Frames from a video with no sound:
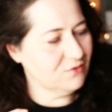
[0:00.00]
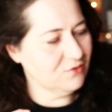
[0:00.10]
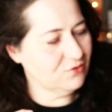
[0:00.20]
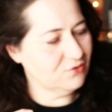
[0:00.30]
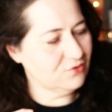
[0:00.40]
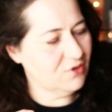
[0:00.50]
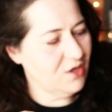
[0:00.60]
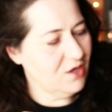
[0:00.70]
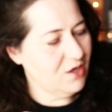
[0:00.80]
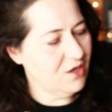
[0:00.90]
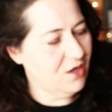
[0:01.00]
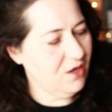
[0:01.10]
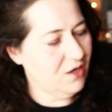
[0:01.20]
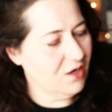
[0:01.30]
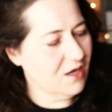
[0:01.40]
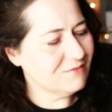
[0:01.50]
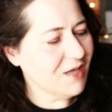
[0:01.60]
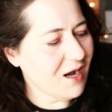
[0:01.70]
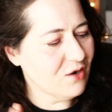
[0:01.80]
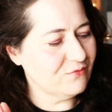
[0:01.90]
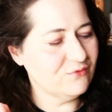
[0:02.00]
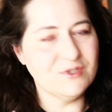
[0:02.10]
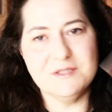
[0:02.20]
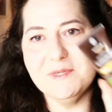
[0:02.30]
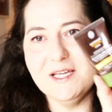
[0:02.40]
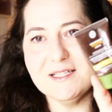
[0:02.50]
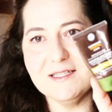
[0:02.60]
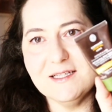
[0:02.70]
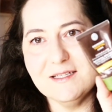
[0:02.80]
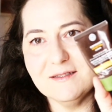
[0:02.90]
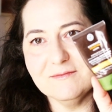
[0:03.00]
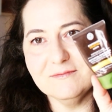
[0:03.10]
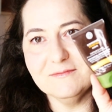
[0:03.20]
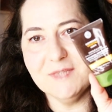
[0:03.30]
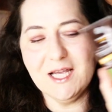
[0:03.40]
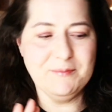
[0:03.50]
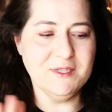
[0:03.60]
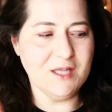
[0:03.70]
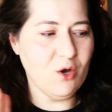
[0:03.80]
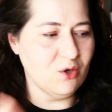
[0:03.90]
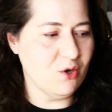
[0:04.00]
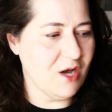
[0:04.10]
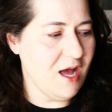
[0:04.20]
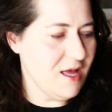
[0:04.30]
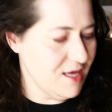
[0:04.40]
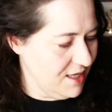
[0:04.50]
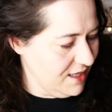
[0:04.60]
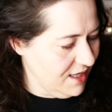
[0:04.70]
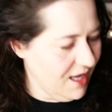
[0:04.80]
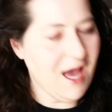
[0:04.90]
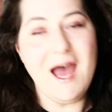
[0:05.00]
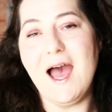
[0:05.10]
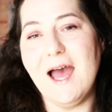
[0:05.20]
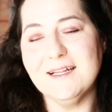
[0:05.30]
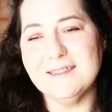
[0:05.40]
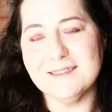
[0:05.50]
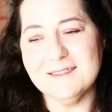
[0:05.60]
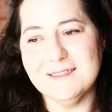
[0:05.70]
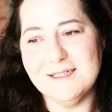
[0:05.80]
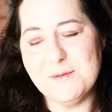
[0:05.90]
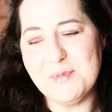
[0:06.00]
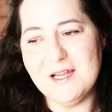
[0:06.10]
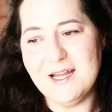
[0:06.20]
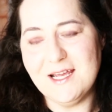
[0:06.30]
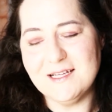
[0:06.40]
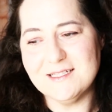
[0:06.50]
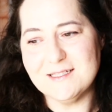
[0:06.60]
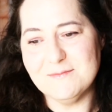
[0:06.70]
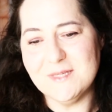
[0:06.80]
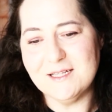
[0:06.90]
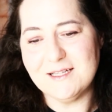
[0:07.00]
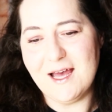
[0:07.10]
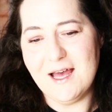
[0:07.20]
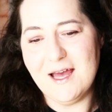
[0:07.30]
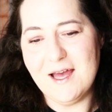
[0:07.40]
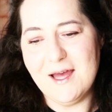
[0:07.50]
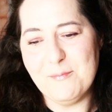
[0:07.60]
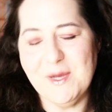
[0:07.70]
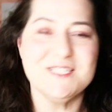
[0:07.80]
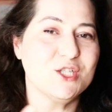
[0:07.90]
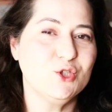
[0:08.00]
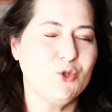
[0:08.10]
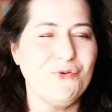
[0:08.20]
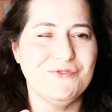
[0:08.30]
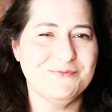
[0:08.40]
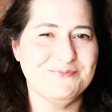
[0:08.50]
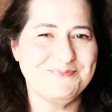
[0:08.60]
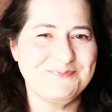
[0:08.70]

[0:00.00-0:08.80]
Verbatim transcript: und äh, nachkaufen würde ich es mir jetzt nicht. Da gibt es auch noch andere Peelings mit besseren Düften.